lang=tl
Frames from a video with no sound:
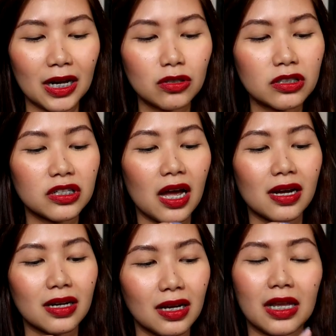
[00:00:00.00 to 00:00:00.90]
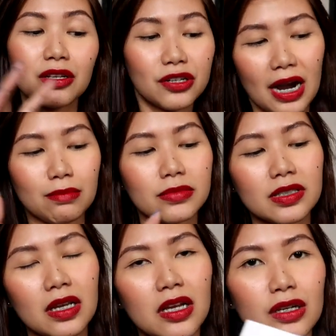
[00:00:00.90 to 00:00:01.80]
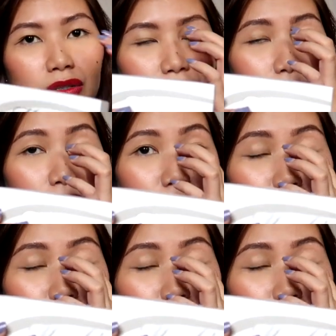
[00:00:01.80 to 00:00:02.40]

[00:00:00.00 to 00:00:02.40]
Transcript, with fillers: meron siyang in grams. So,